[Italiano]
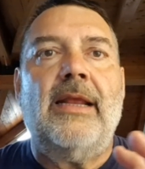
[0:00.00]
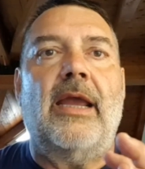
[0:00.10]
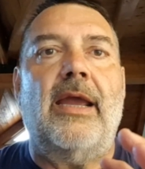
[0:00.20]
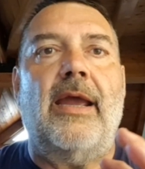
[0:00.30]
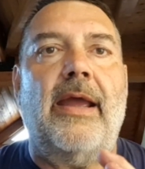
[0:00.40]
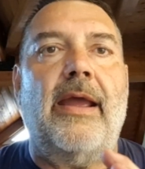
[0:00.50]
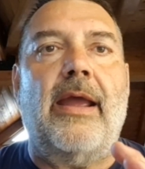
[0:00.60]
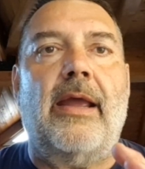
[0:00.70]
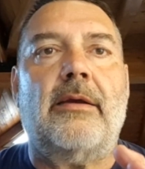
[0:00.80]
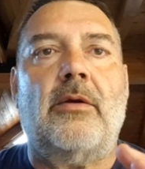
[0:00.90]

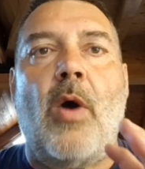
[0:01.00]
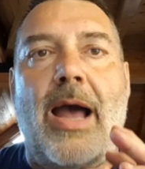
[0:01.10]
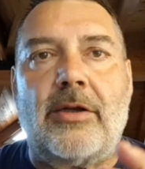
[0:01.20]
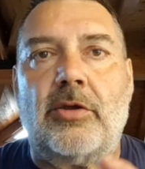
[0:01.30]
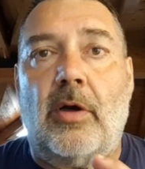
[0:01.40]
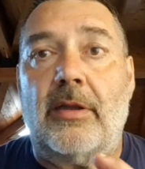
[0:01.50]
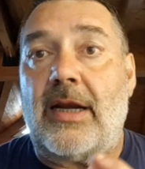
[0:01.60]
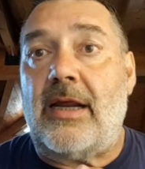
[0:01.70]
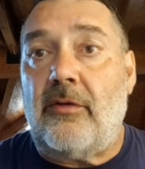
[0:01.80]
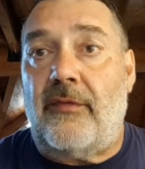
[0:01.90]
Eh, quarto
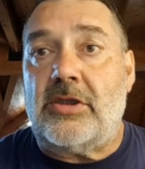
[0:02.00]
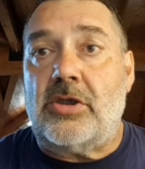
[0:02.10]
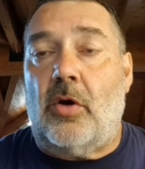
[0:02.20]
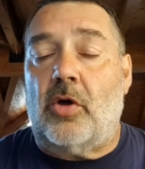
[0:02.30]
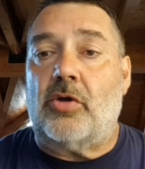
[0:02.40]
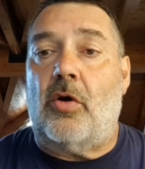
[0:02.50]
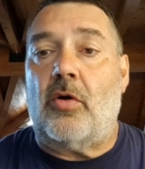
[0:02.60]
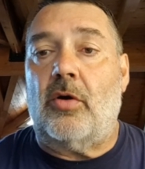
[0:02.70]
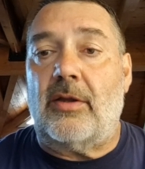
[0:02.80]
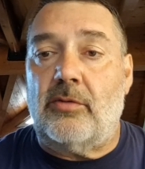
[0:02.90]
Andrea Dovizioso
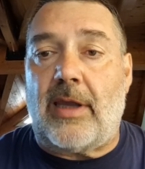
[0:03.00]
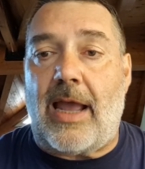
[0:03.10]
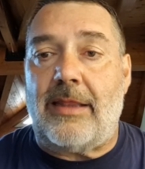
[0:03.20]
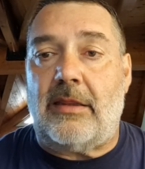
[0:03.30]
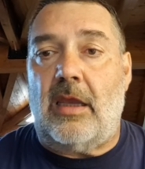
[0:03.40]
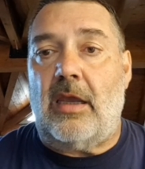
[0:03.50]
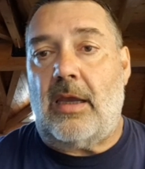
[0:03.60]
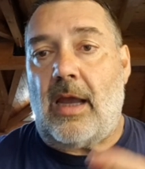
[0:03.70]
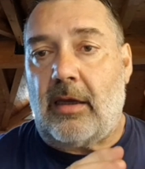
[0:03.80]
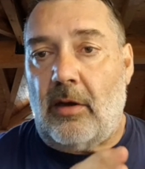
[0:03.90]
con la
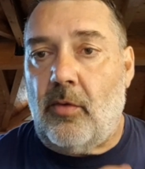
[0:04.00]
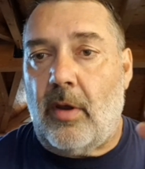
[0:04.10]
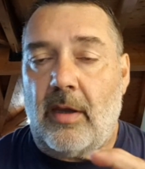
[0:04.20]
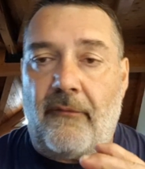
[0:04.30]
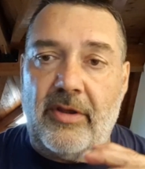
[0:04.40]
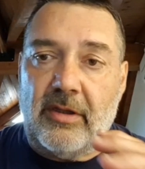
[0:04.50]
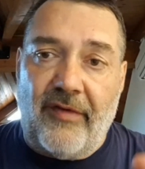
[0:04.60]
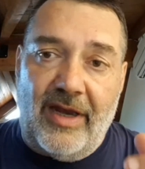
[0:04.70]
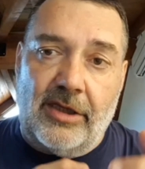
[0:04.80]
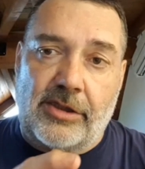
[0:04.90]
Ducati, anche lui fe-
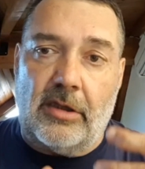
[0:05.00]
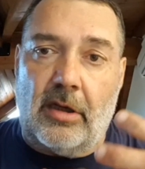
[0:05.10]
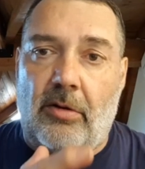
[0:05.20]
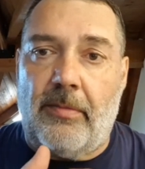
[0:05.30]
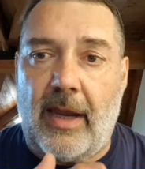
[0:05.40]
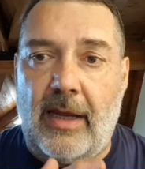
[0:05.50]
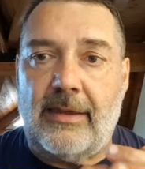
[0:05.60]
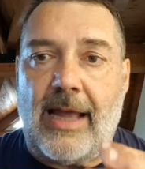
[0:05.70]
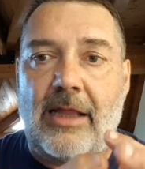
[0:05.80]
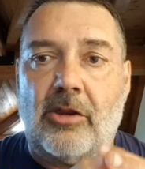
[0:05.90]
felice di come è
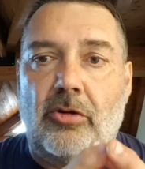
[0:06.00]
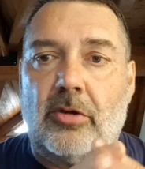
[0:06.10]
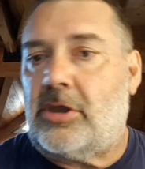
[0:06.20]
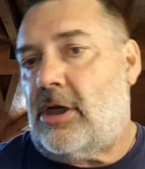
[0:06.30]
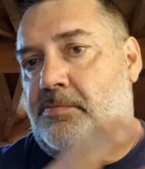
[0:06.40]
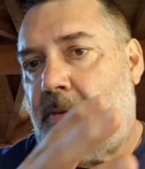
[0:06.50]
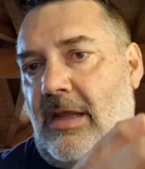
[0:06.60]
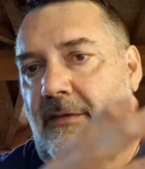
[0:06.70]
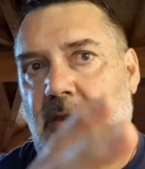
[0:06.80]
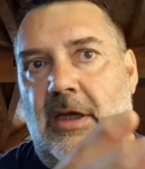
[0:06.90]
andato, non si
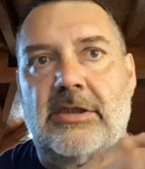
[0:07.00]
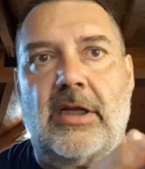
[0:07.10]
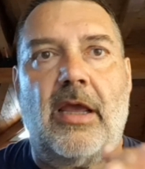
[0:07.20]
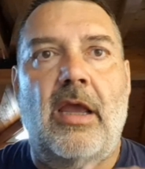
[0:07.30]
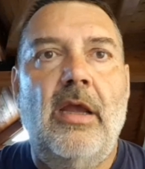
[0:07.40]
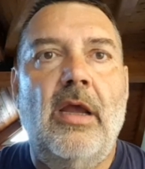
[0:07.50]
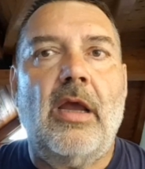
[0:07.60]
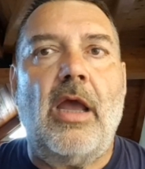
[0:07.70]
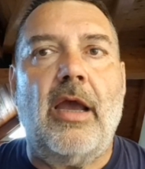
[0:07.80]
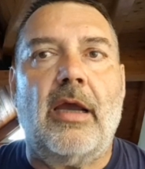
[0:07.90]
aspettava di essere
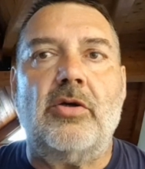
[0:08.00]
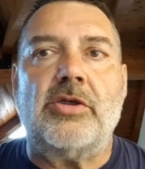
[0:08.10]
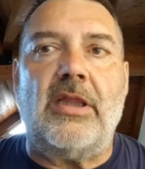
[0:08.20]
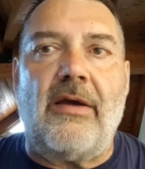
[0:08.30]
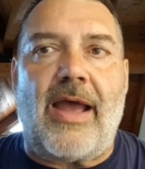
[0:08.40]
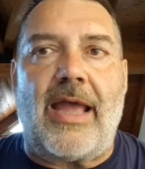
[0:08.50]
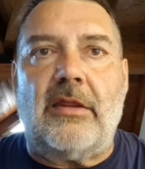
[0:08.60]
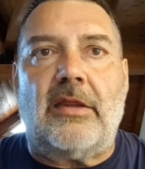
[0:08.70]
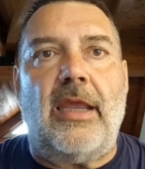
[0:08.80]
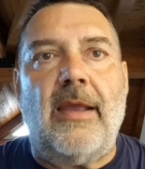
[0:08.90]
eh, così
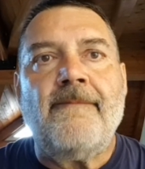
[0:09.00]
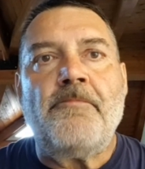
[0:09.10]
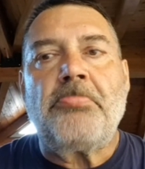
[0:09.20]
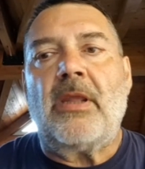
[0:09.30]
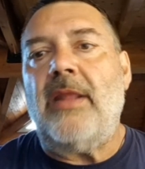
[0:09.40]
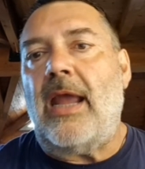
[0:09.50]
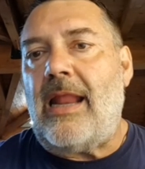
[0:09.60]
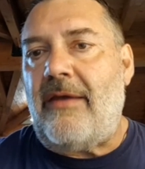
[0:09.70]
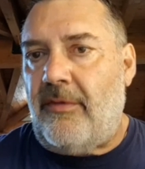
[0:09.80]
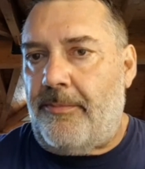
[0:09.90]
davanti
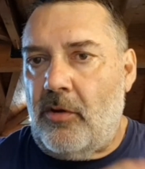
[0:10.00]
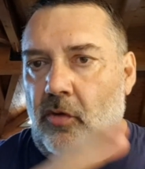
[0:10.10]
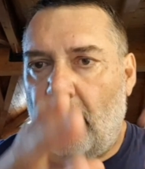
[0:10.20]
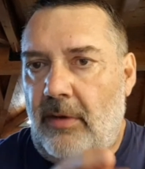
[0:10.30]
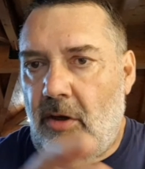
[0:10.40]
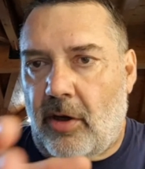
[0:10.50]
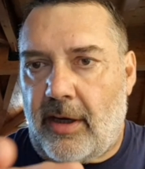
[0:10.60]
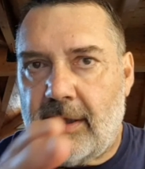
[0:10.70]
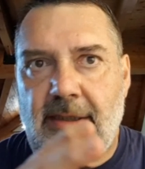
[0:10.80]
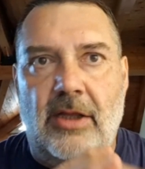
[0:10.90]
nell'FP1 il migliore
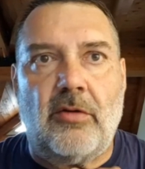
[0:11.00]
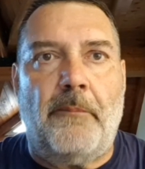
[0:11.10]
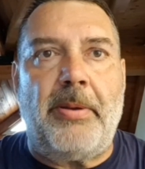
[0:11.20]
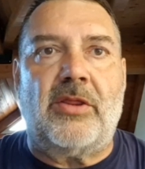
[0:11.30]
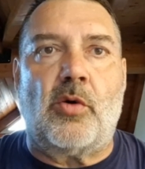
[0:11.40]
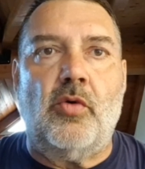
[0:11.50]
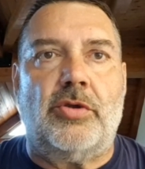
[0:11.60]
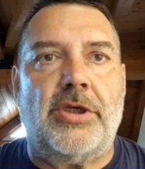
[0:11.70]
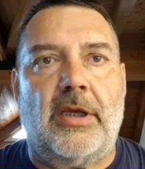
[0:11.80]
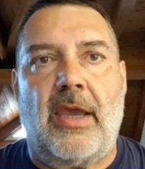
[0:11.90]
era stato
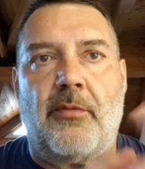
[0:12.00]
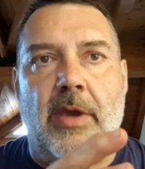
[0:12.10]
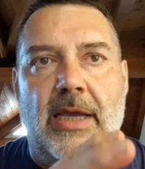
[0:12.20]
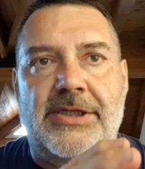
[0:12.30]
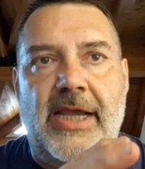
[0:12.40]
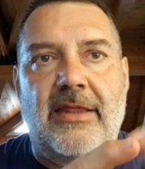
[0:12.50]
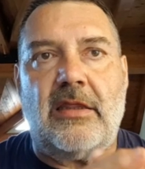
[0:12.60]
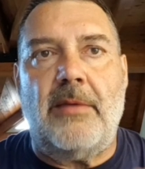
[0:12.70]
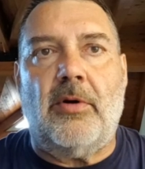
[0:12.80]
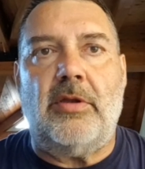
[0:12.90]
Petrucci che qui è
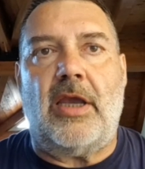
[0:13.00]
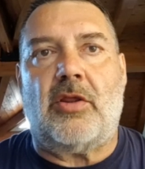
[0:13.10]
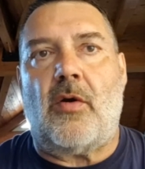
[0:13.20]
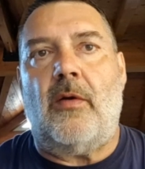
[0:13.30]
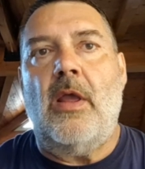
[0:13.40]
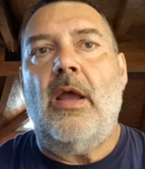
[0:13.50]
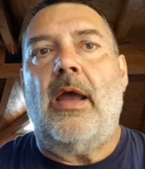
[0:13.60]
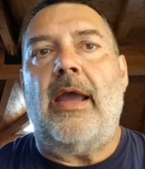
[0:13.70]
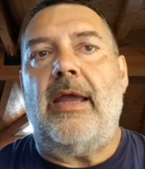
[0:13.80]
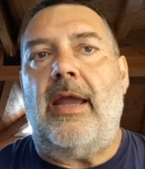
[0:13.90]
settimo dietro,
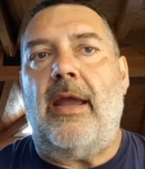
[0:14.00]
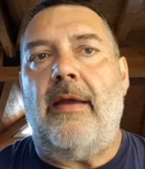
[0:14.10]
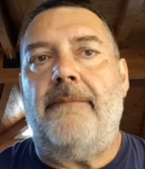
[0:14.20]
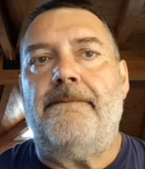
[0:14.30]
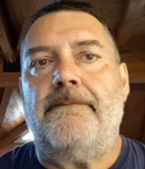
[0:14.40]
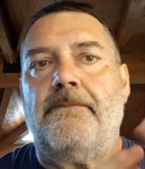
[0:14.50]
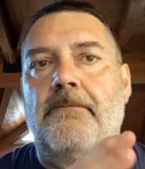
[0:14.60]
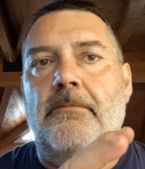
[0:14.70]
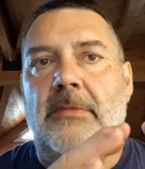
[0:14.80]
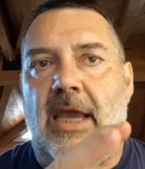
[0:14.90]
eh,
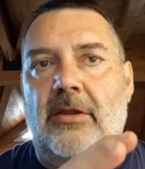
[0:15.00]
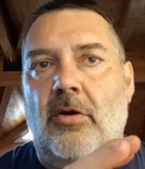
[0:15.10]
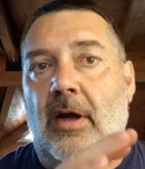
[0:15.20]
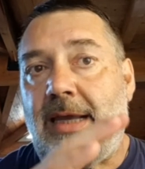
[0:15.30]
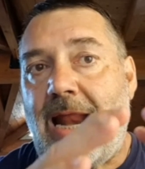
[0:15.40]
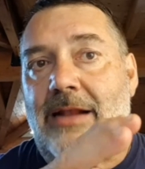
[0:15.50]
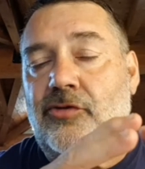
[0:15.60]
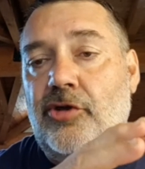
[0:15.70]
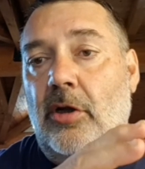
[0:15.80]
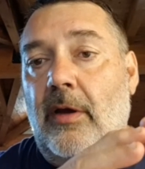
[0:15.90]
dietro a
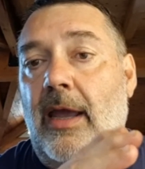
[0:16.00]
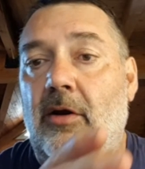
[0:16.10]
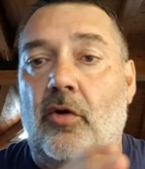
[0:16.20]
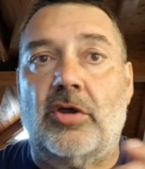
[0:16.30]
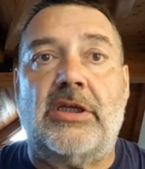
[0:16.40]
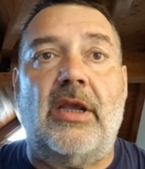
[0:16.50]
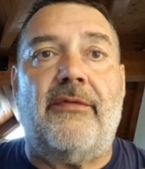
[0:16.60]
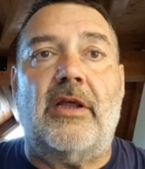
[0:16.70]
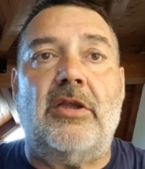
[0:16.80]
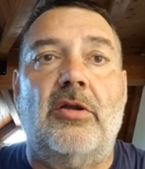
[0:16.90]
Cracciolo e a Rossi
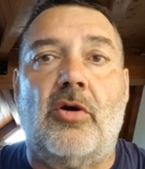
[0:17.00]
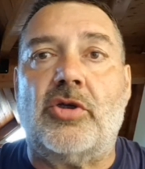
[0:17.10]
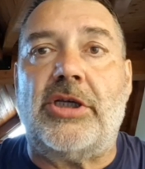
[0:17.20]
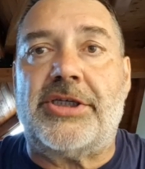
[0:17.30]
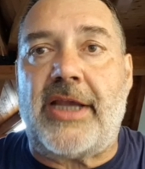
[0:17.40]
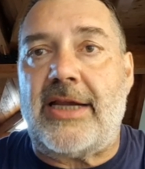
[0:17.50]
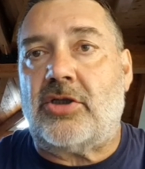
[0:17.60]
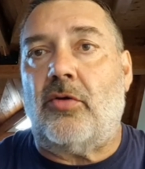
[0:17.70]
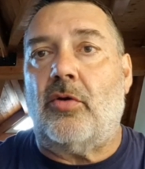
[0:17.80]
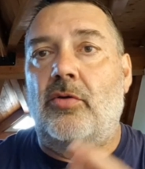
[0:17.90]
Valentino Rossi
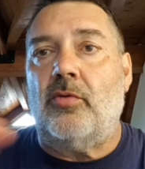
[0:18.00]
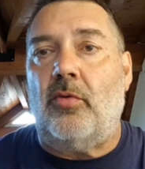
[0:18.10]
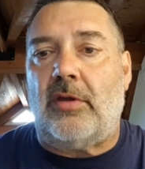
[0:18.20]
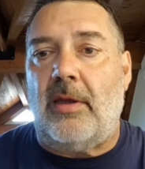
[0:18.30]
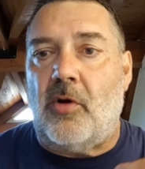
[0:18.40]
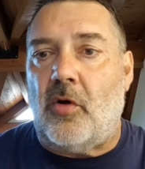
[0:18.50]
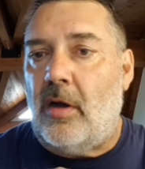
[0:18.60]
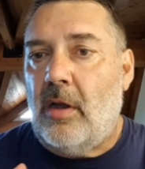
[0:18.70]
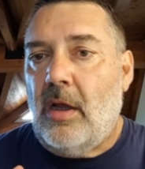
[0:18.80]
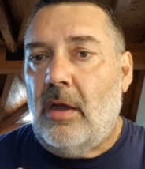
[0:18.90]
sesto con un
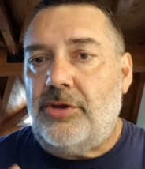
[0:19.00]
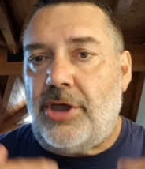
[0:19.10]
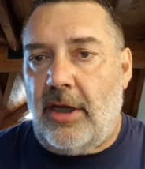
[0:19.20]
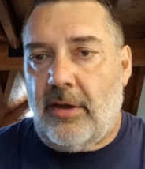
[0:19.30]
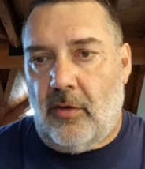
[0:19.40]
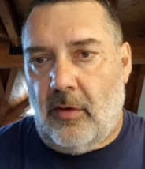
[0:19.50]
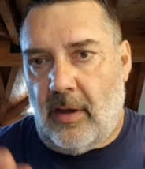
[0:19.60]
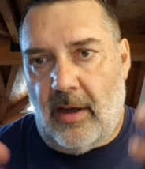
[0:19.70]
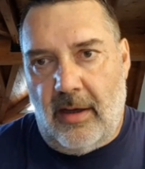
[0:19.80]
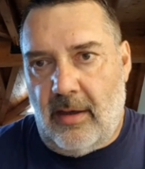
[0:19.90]
ultimo
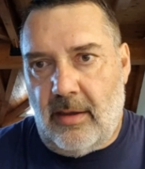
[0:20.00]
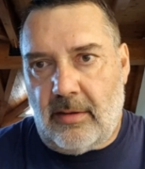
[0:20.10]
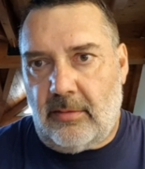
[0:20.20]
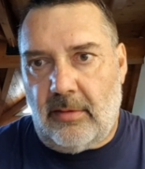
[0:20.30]
giro eh,